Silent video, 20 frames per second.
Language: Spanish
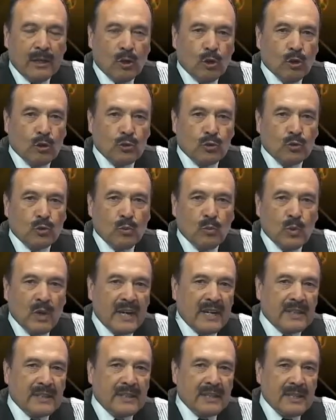Con su
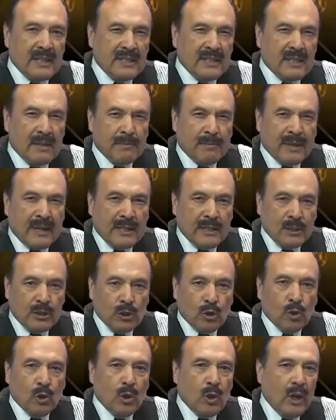muerte
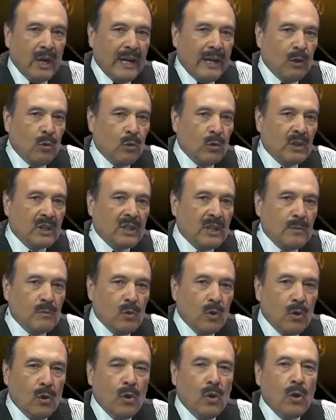desapareció el
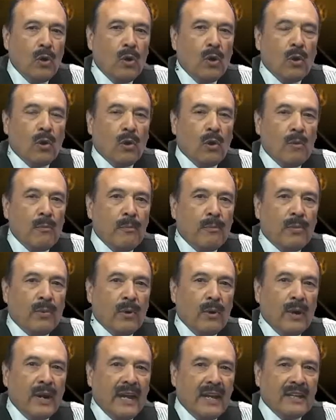último
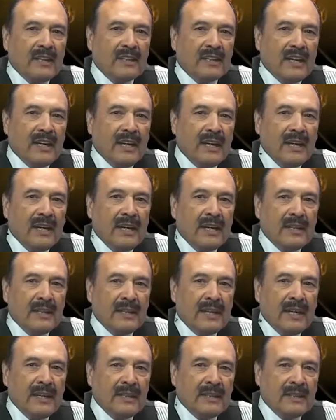componente
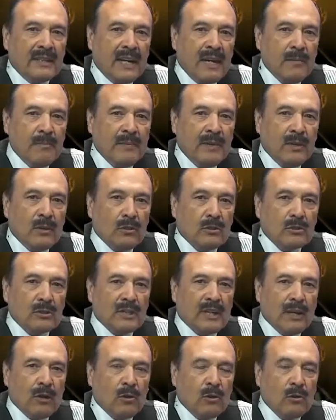de
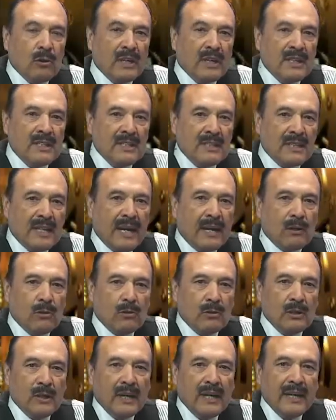intrépidos que
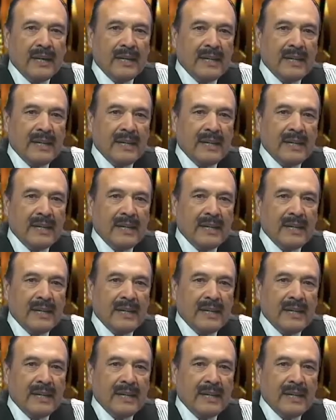conquistaron